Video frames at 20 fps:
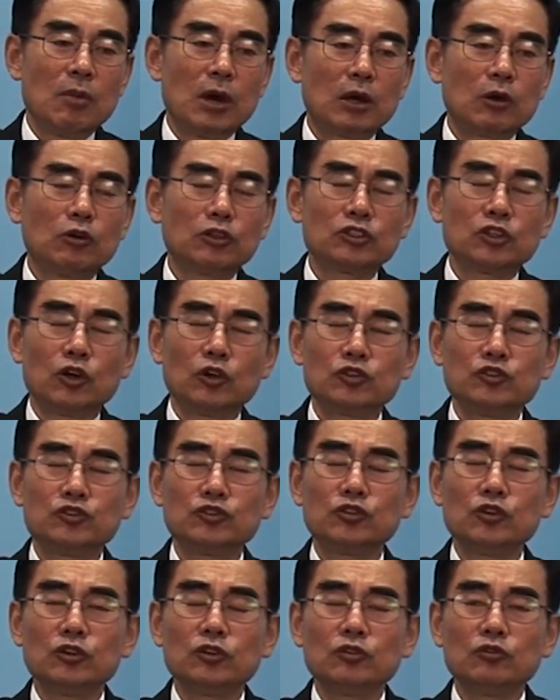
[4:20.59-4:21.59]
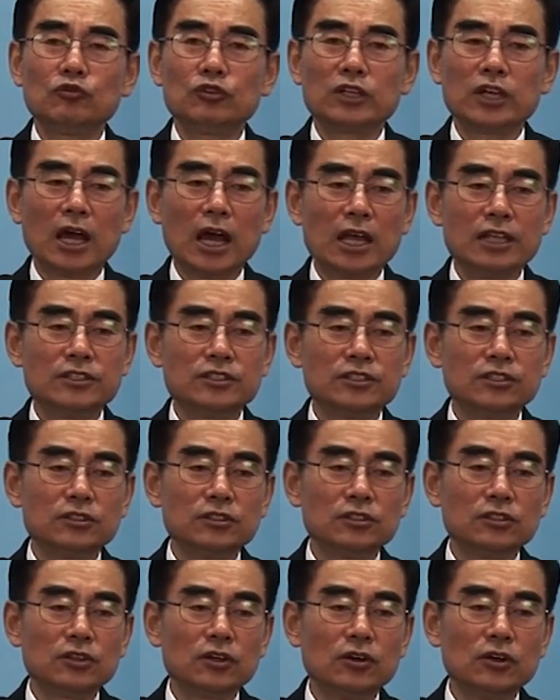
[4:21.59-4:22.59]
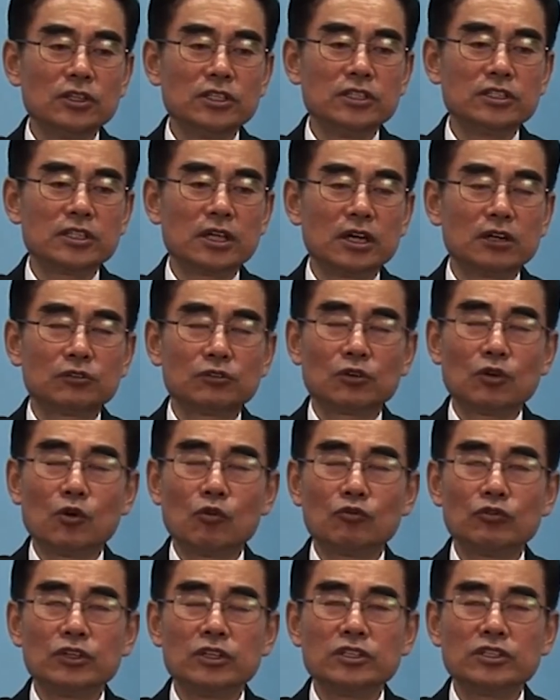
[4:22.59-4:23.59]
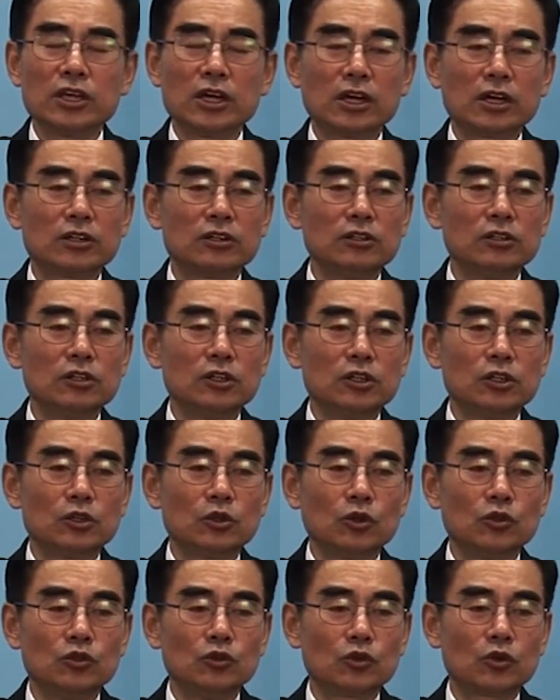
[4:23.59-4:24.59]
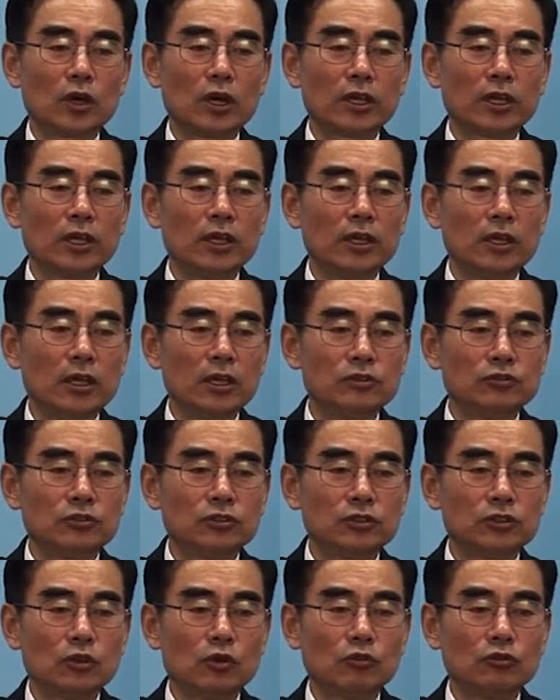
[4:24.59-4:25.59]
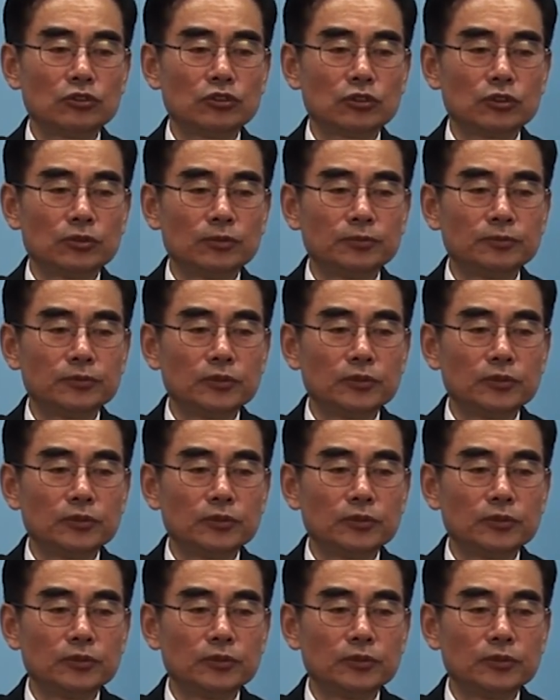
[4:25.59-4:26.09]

바로 저축은 우리가 안 쓰는 것 이상으로 우리 생활을 돈독하게 해주는 경우죠.